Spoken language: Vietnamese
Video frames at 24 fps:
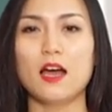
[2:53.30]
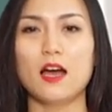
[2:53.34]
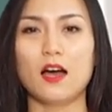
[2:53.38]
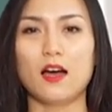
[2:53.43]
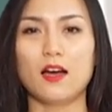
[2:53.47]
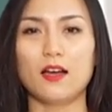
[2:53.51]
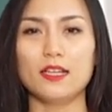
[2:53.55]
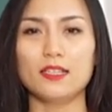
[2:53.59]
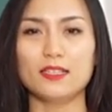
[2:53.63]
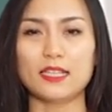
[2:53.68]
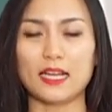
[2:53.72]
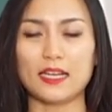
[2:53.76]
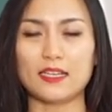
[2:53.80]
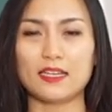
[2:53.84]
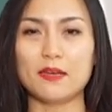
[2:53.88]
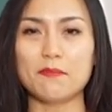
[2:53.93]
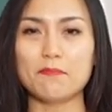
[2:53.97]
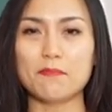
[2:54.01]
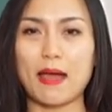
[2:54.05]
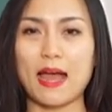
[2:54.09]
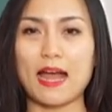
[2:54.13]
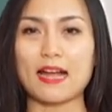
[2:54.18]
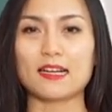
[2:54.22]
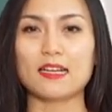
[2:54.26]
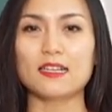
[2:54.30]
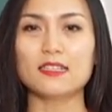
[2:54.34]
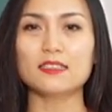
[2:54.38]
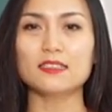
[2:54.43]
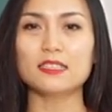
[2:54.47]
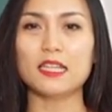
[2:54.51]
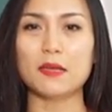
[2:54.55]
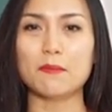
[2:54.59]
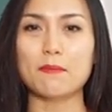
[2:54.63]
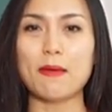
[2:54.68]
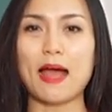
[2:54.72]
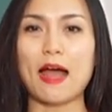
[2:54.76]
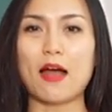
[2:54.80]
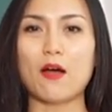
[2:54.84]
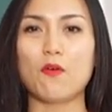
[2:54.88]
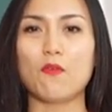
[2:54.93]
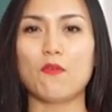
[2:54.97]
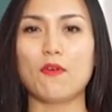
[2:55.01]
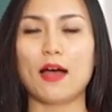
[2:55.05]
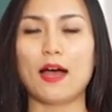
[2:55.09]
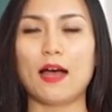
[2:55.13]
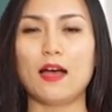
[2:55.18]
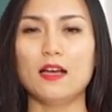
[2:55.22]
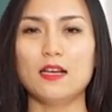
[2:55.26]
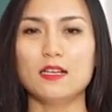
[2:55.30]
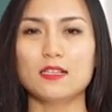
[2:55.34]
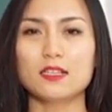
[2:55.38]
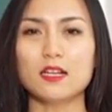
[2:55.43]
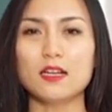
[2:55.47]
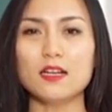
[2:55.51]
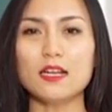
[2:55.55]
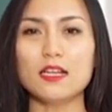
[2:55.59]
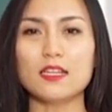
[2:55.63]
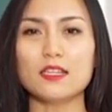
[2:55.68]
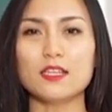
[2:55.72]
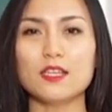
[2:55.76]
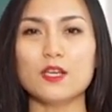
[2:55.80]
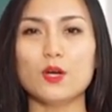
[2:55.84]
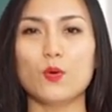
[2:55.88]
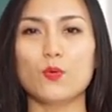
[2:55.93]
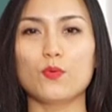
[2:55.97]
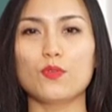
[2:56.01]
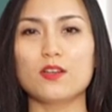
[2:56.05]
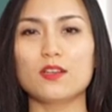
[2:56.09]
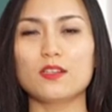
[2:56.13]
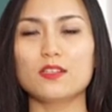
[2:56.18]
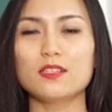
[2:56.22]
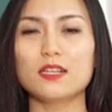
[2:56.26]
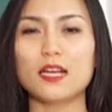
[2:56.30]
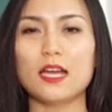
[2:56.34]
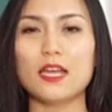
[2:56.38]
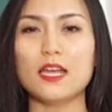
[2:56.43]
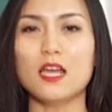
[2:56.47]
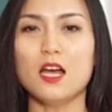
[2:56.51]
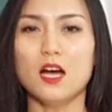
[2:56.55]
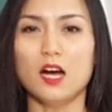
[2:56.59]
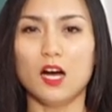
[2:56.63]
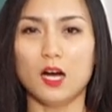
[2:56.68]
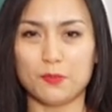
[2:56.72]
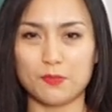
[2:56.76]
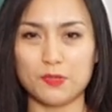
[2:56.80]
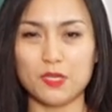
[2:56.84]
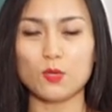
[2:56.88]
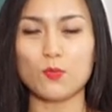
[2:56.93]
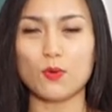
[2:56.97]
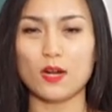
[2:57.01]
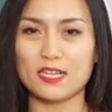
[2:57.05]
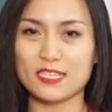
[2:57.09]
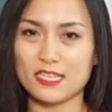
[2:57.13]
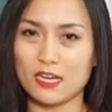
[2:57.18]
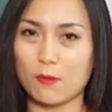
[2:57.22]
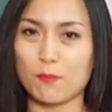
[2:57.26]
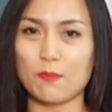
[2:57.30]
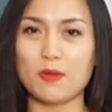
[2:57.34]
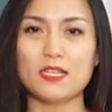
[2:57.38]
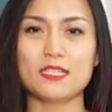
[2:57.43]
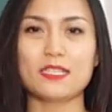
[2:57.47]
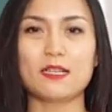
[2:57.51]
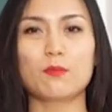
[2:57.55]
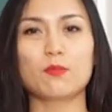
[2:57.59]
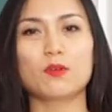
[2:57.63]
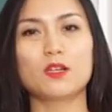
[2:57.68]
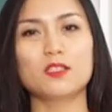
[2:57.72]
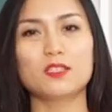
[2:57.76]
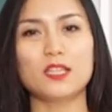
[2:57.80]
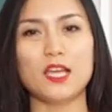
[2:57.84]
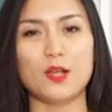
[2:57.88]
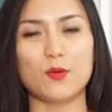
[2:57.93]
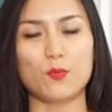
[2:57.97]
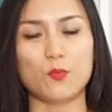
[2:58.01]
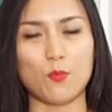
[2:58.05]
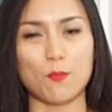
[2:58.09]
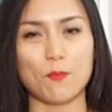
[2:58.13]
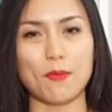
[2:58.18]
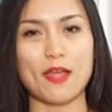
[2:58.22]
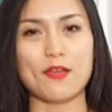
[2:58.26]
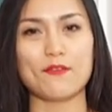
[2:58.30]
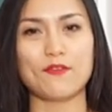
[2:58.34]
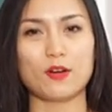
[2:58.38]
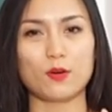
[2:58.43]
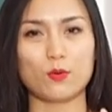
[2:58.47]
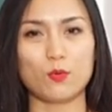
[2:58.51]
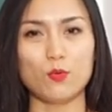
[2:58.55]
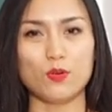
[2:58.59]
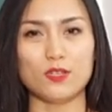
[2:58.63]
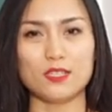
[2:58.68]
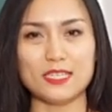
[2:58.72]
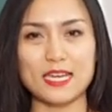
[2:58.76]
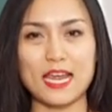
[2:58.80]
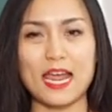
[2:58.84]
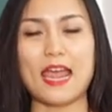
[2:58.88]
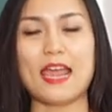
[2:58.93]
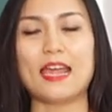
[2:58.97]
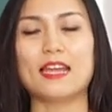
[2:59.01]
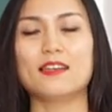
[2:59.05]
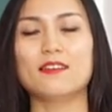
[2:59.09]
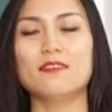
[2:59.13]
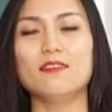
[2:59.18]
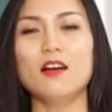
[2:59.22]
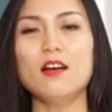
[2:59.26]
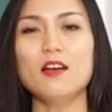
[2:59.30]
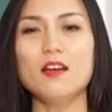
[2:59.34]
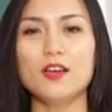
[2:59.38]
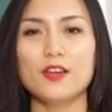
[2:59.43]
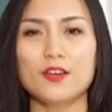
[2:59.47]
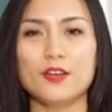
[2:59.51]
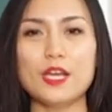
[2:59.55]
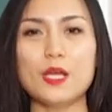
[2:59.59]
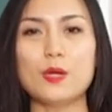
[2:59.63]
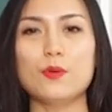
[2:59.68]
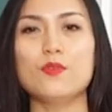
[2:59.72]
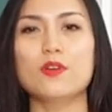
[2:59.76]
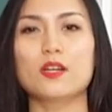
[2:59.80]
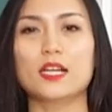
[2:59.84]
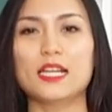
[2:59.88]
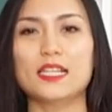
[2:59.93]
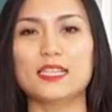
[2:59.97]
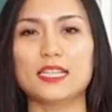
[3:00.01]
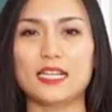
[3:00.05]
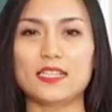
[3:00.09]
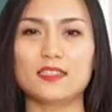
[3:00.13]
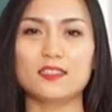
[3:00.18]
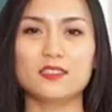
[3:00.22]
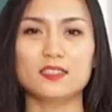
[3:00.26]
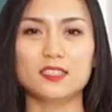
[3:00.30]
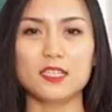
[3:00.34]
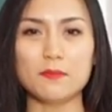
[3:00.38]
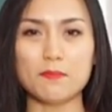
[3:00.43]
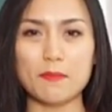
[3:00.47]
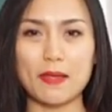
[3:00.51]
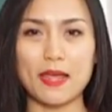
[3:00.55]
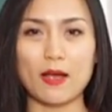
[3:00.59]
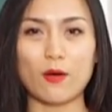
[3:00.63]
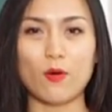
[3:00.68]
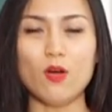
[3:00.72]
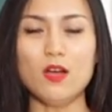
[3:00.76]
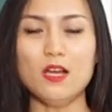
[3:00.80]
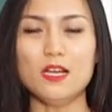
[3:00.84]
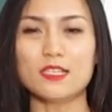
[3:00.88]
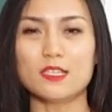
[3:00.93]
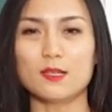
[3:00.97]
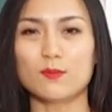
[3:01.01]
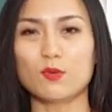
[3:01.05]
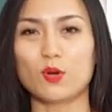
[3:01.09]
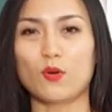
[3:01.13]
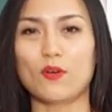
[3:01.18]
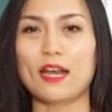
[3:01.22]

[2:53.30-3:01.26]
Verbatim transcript: à, hình thành nên màng các cái tế bào và rất là nhiều những cái hợp chất quan trọng bên trong cơ thể của mẹ và của trẻ nữa đều được hình thành từ chất béo trong đó